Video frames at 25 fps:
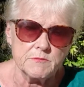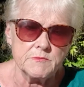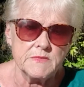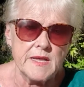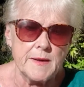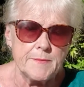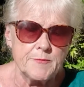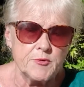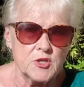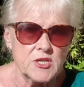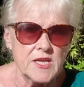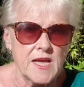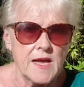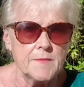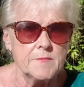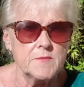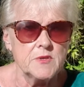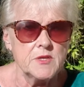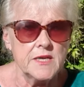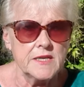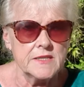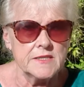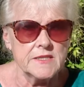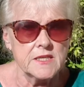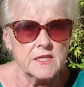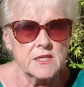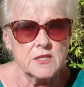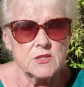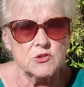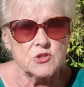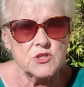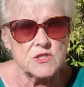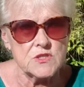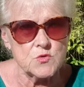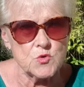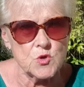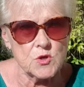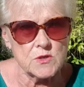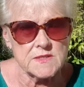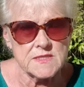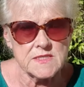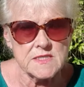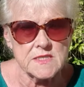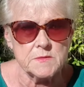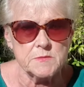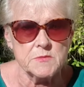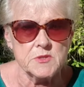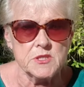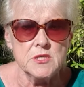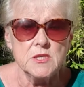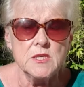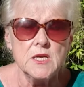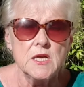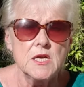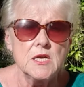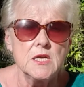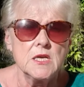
napojami energetyzującymi,